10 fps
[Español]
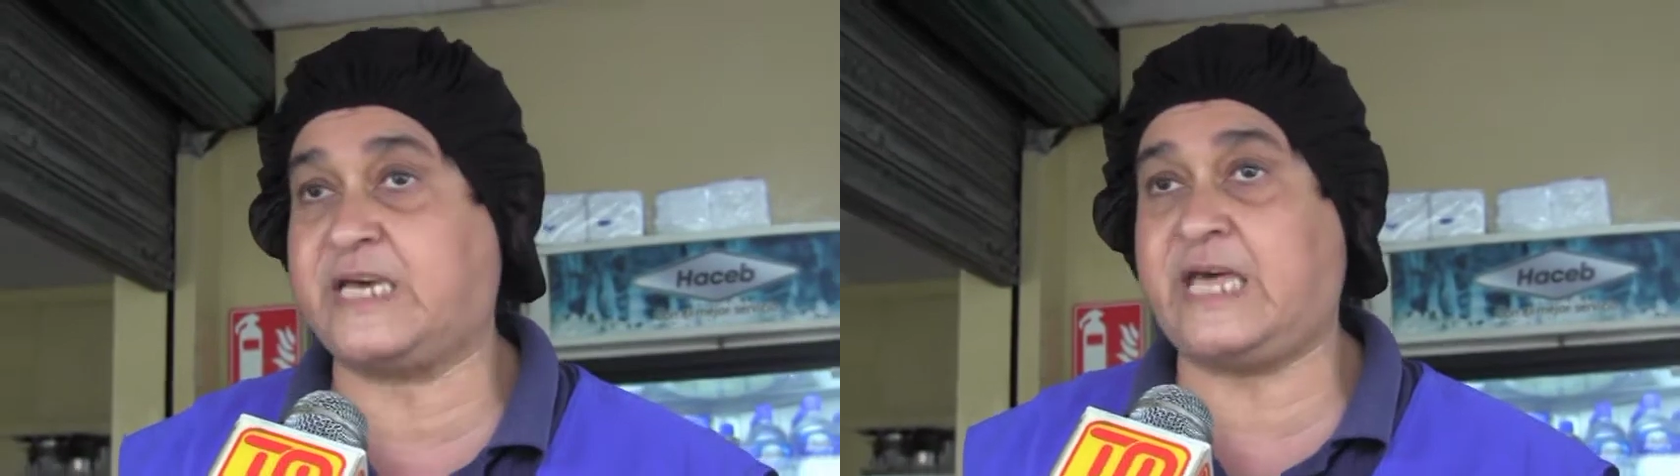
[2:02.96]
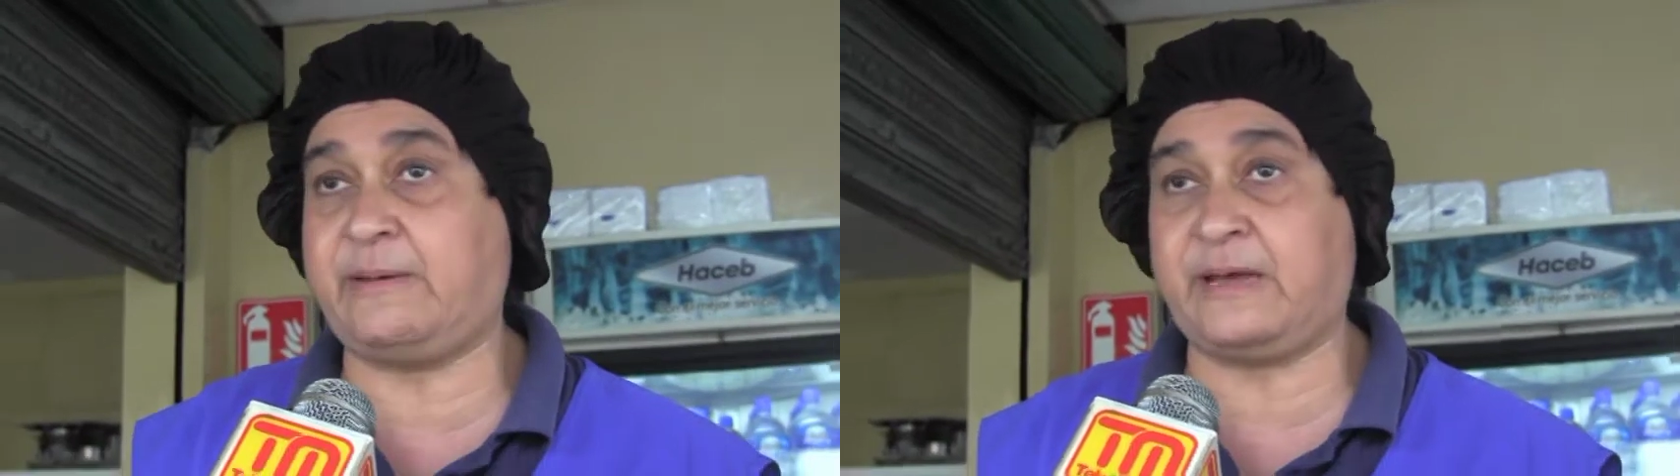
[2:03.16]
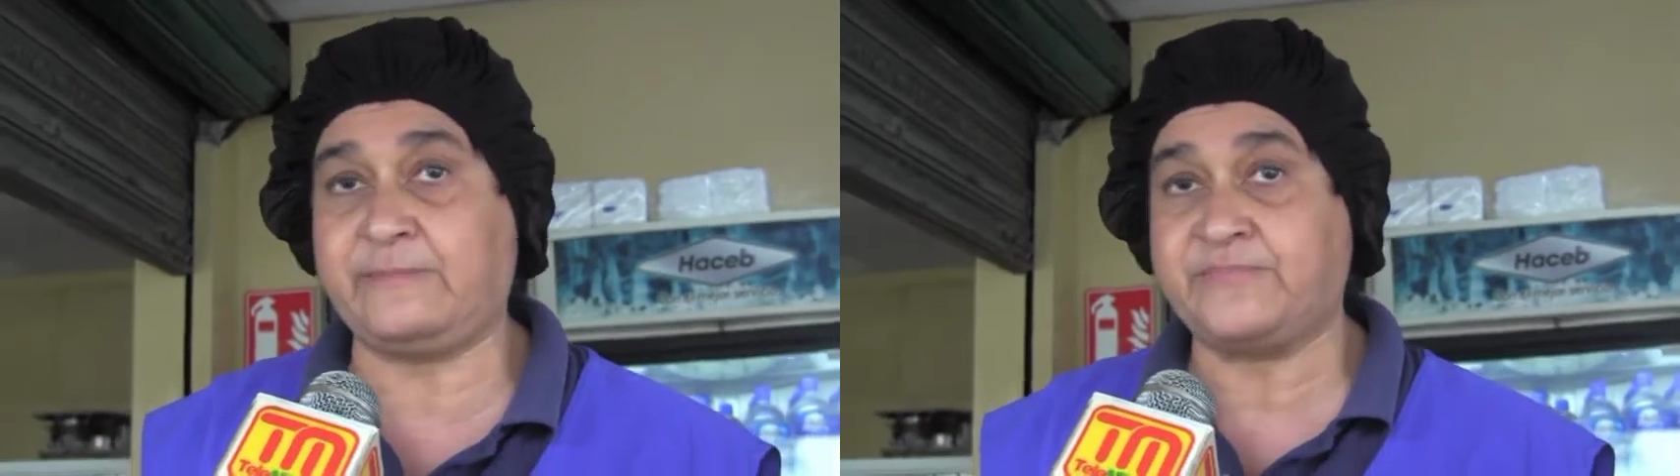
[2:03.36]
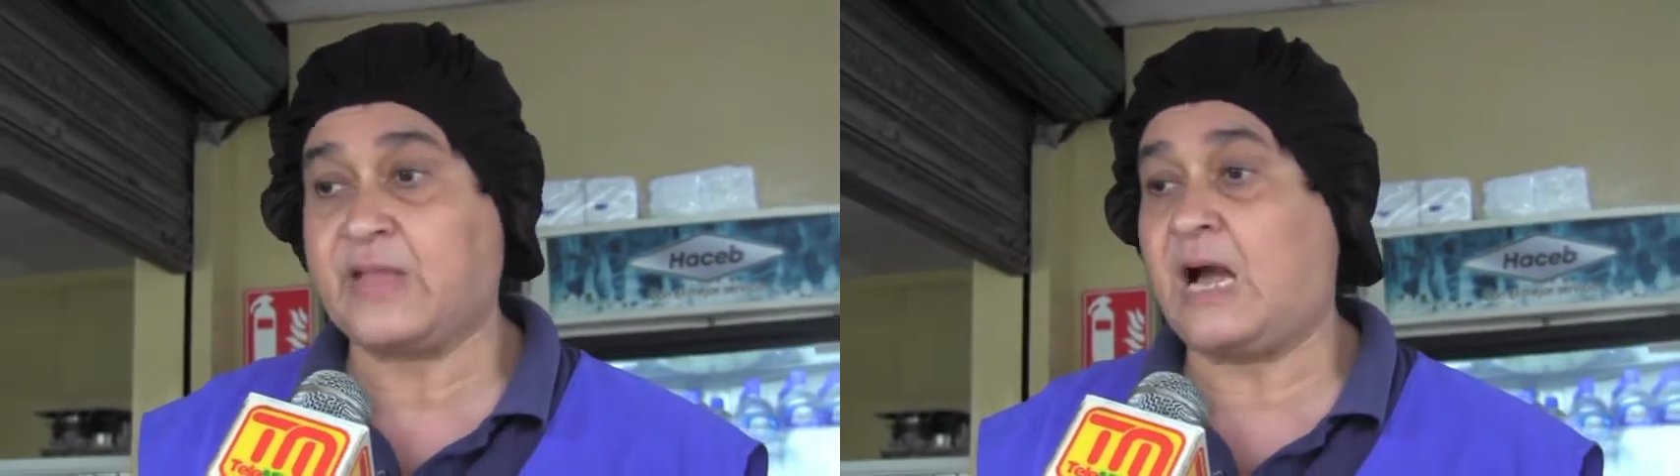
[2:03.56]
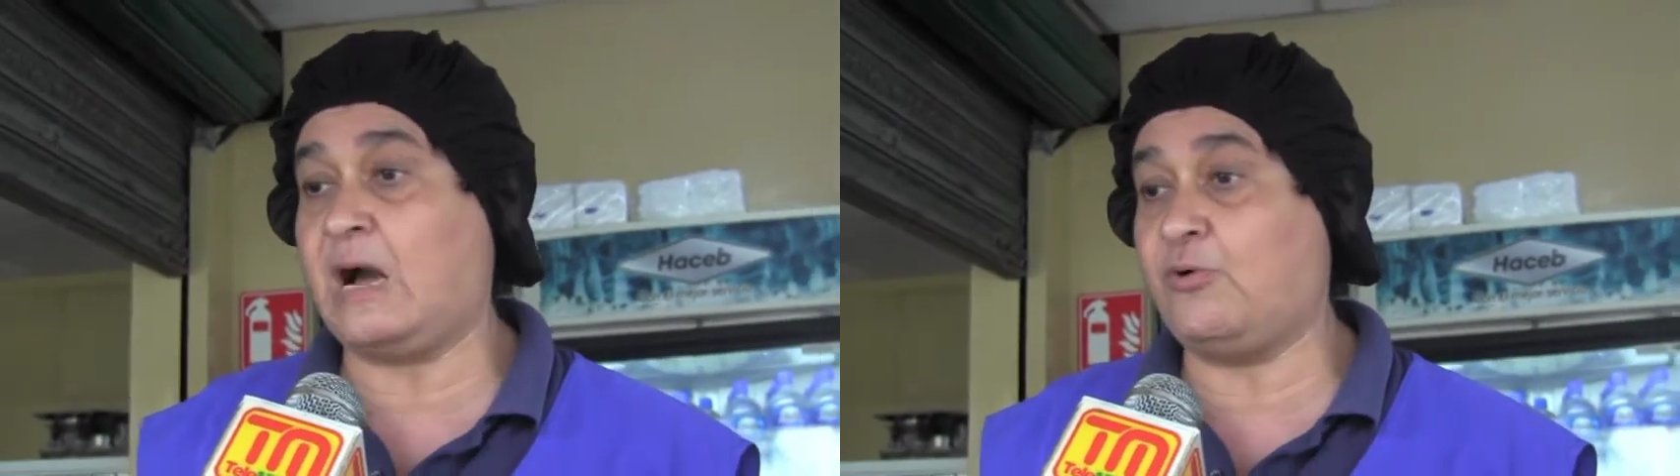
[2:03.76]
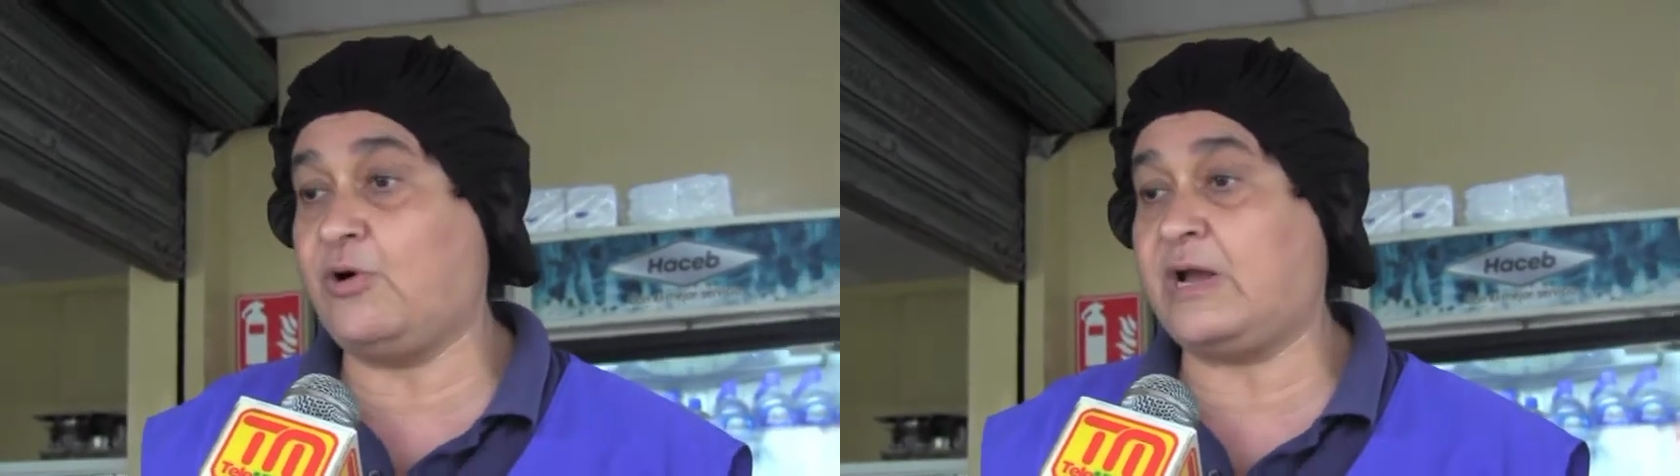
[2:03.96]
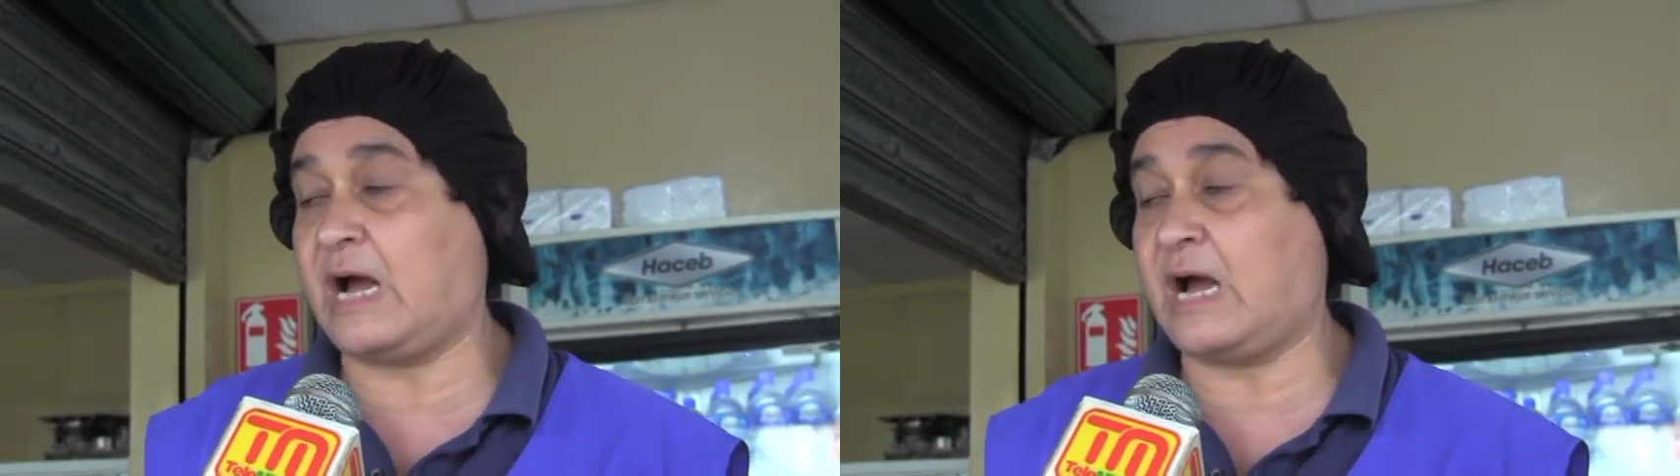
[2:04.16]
se deben a un,